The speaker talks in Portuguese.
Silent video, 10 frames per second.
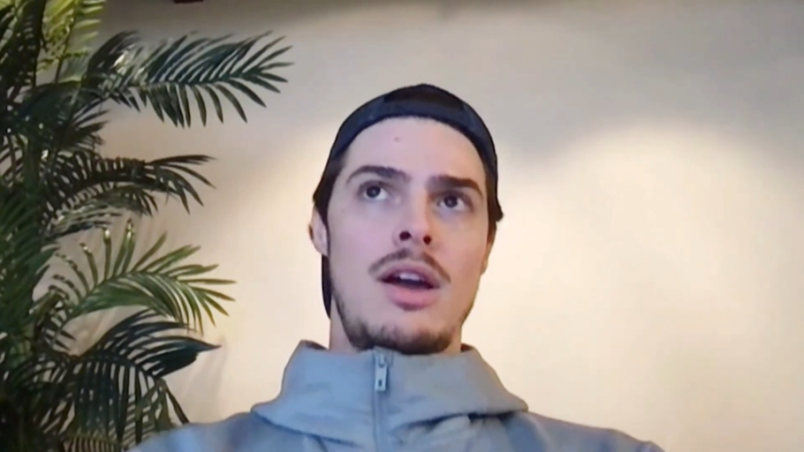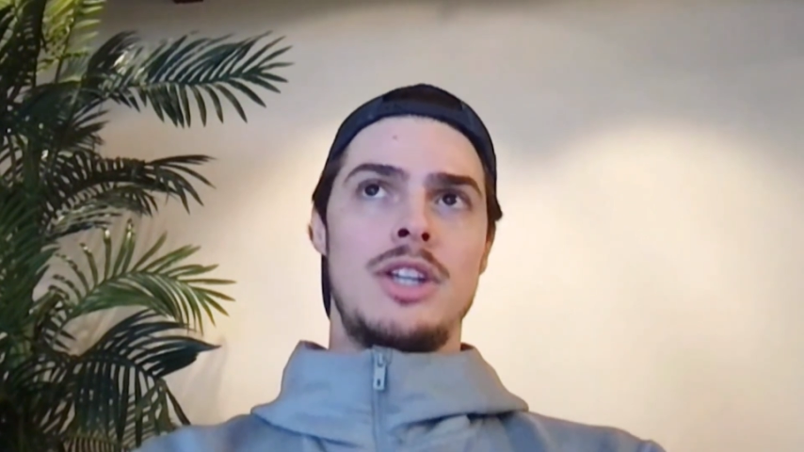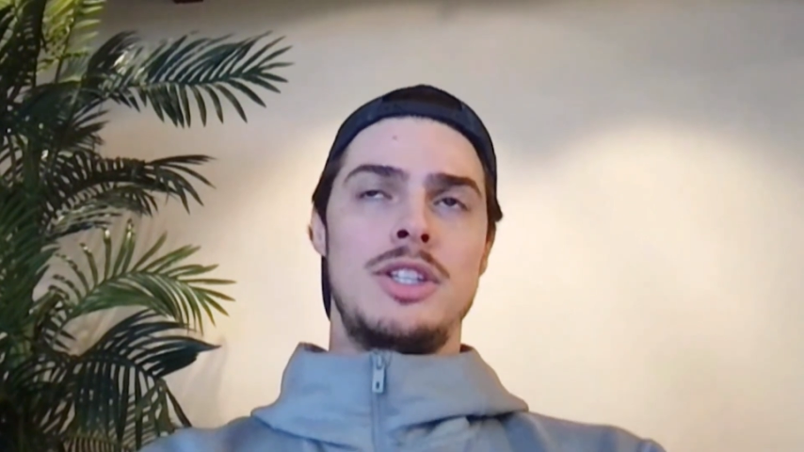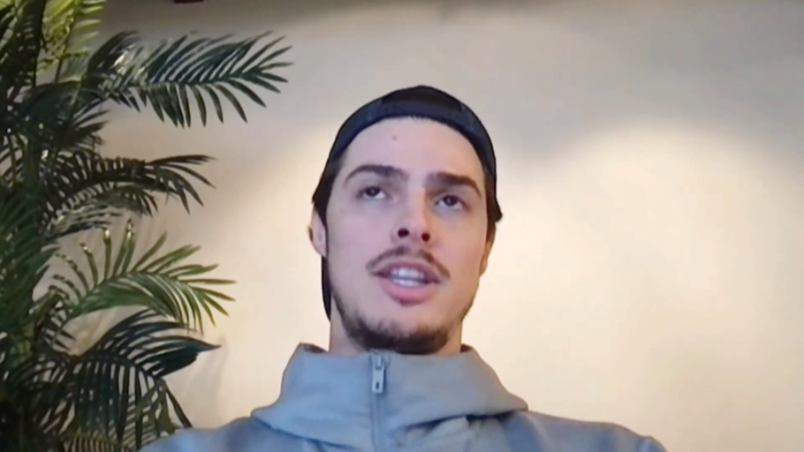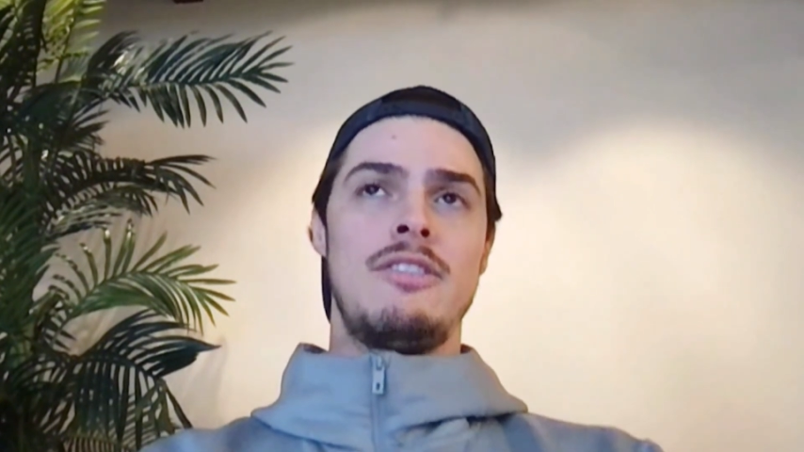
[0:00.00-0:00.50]

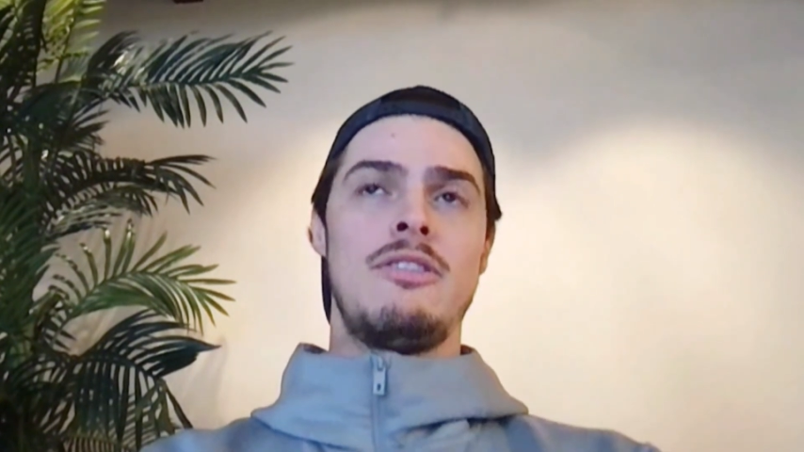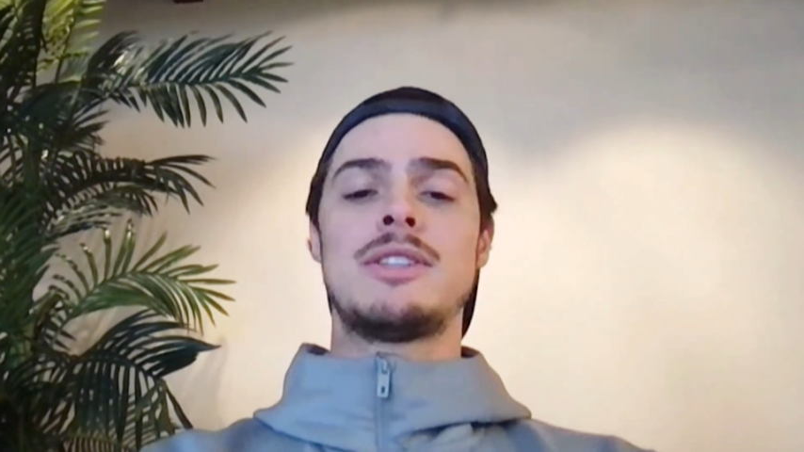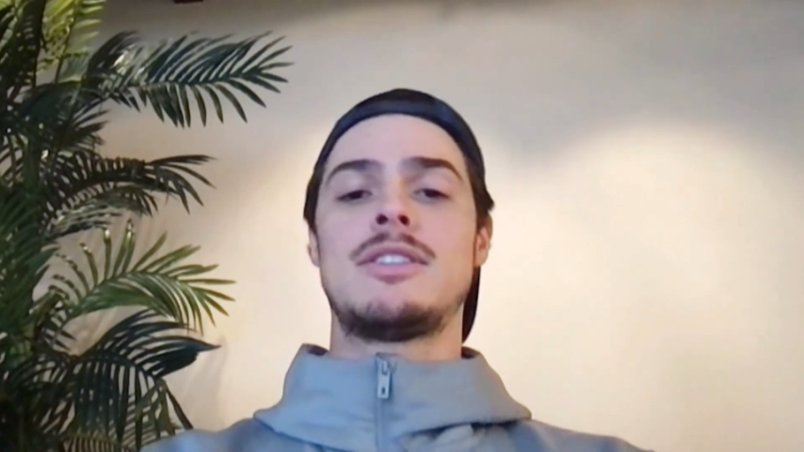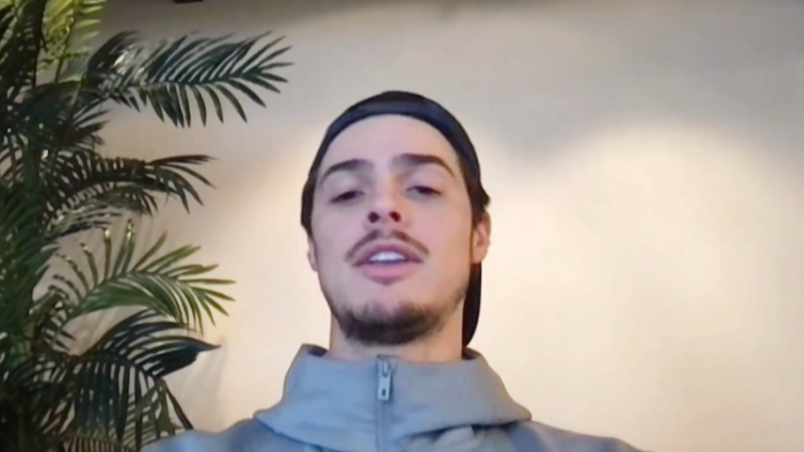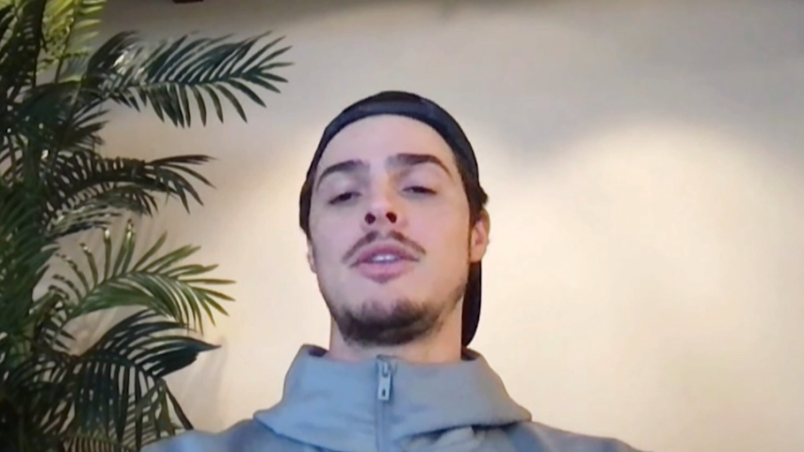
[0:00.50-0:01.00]
A gente teve
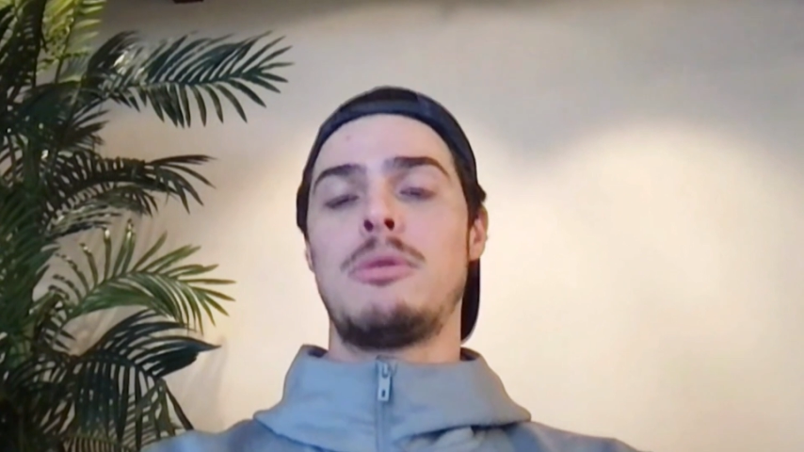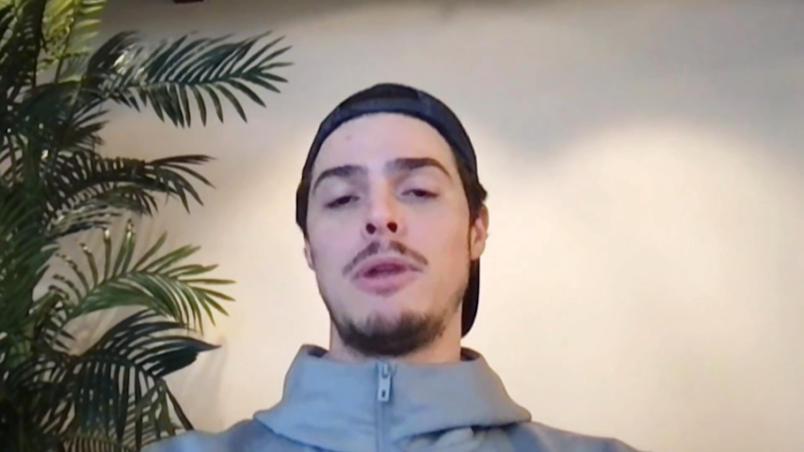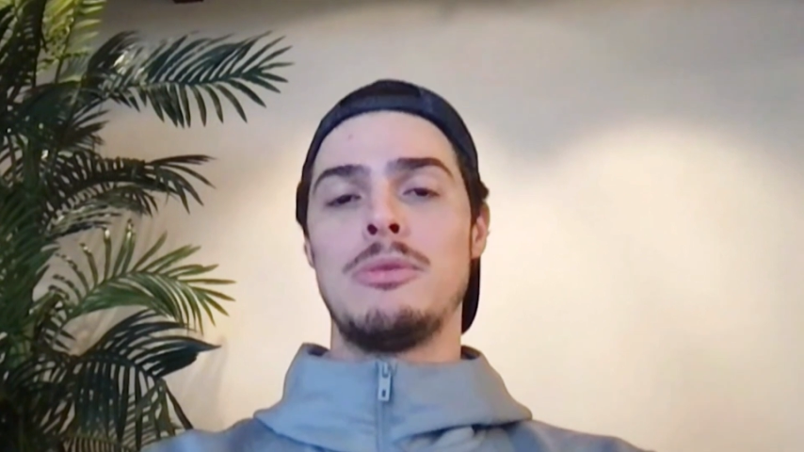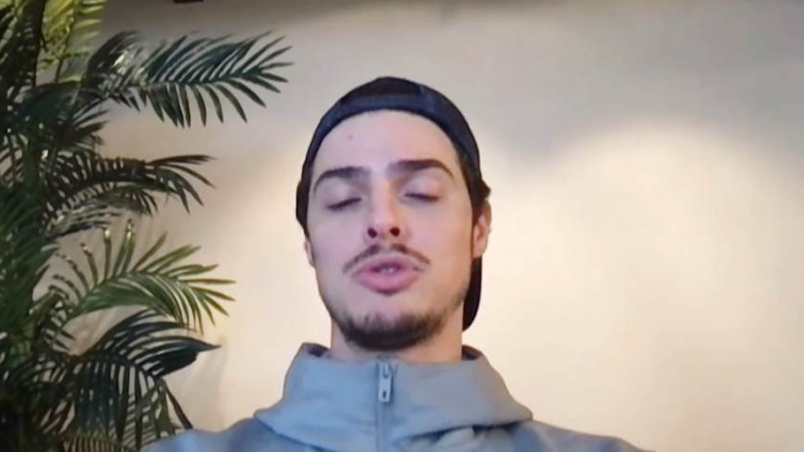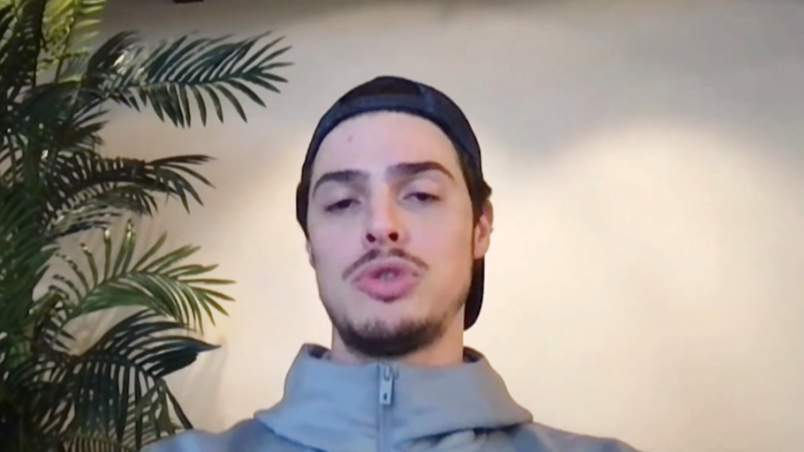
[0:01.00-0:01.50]
bastante
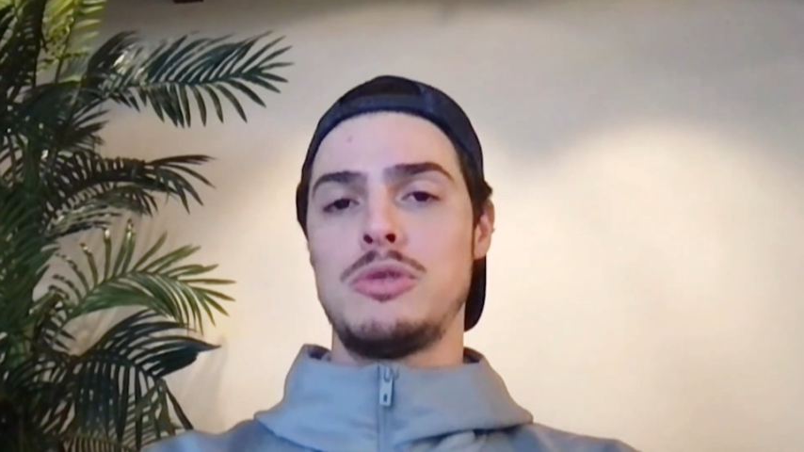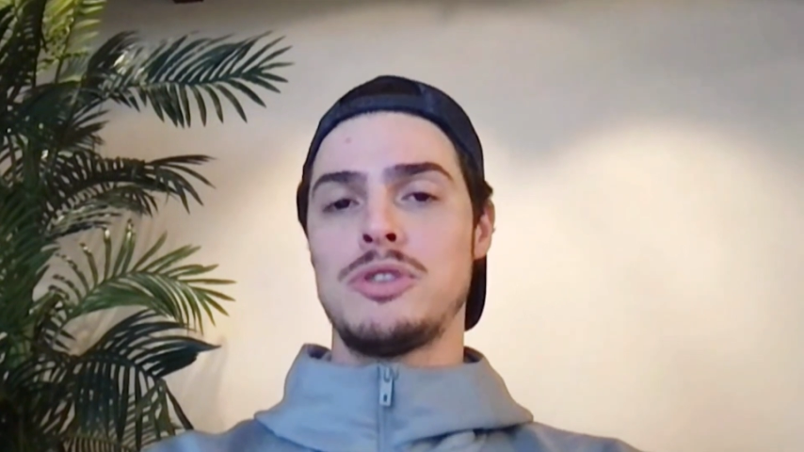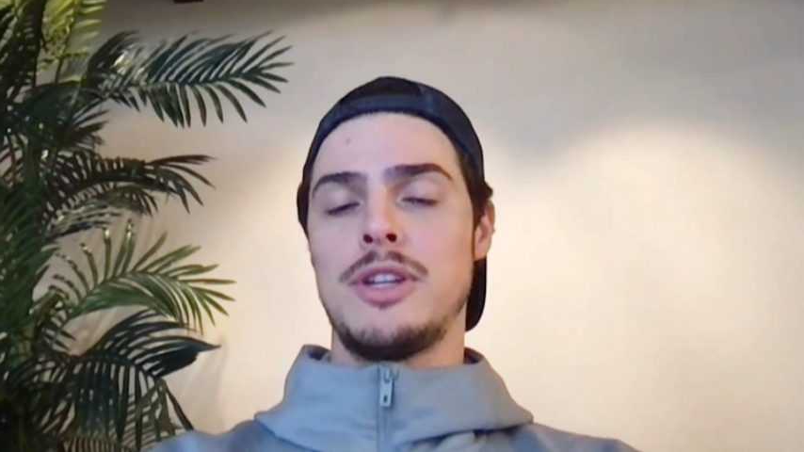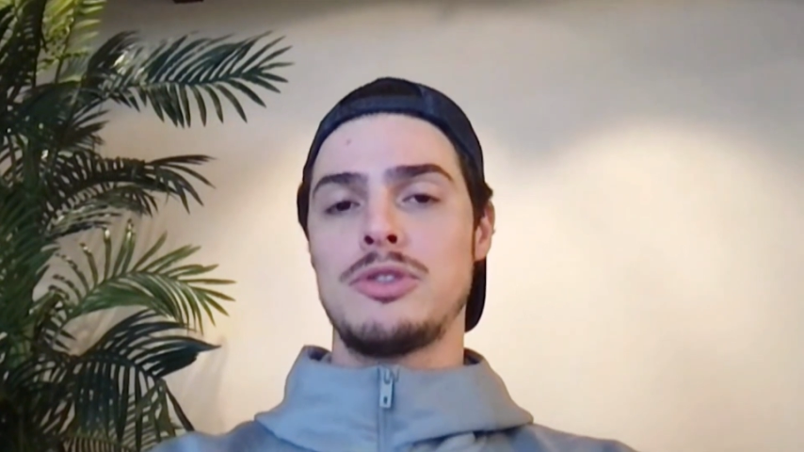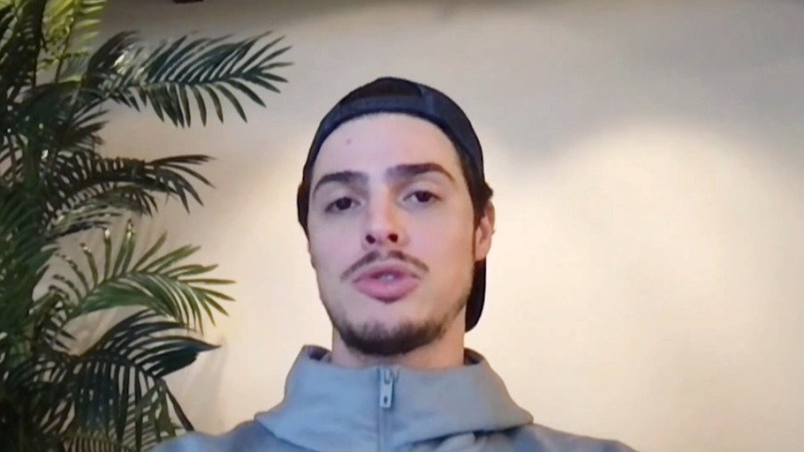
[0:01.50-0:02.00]
problema nos
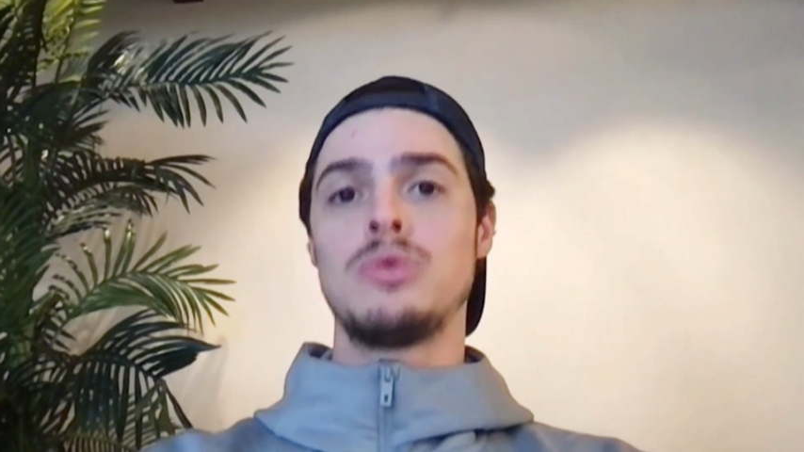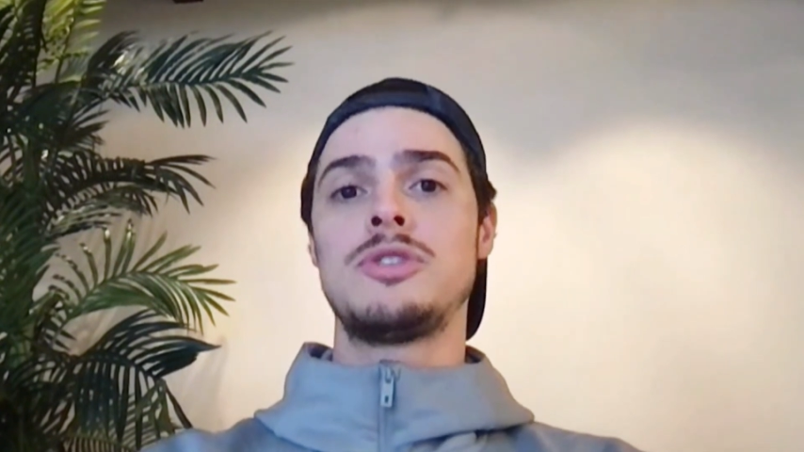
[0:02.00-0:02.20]
últimos anos com